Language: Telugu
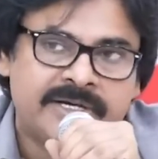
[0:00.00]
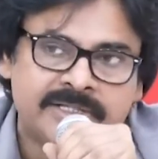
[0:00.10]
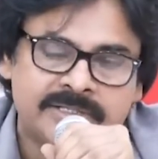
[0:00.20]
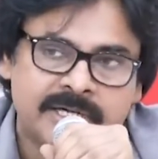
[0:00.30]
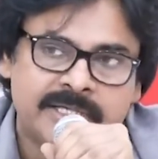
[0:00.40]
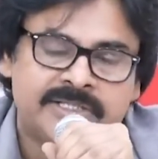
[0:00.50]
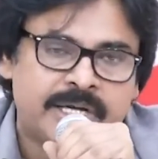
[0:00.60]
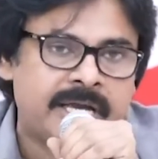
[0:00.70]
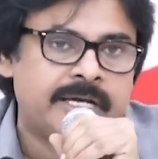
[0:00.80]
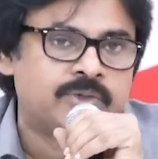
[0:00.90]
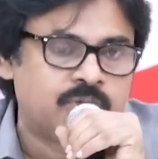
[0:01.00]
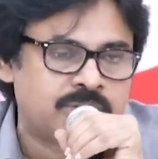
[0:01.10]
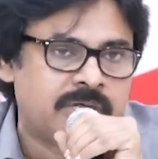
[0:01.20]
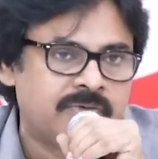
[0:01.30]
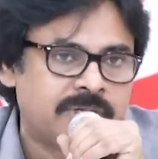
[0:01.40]
డిజిటలైజ్ చేయాలని
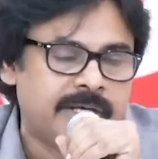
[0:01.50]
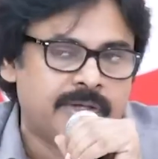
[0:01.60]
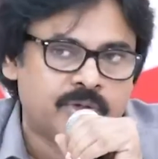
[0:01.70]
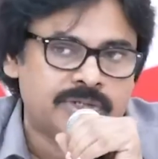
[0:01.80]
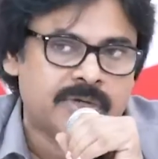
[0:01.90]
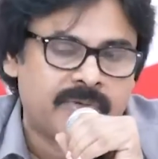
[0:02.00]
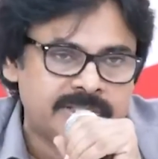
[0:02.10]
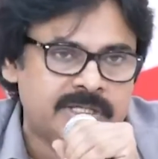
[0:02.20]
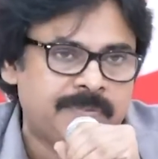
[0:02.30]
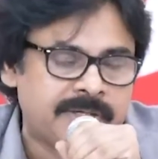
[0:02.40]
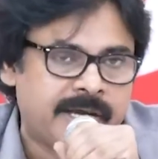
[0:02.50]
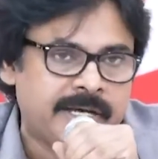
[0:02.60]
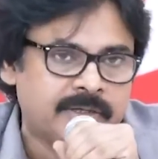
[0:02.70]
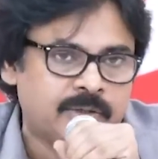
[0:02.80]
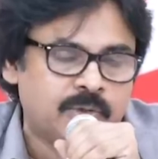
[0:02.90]
చూస్తూ ఉంటే ఈ రోజున వైసీపీ
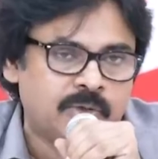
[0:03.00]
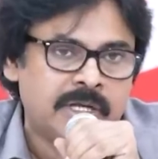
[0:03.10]
నాయకులు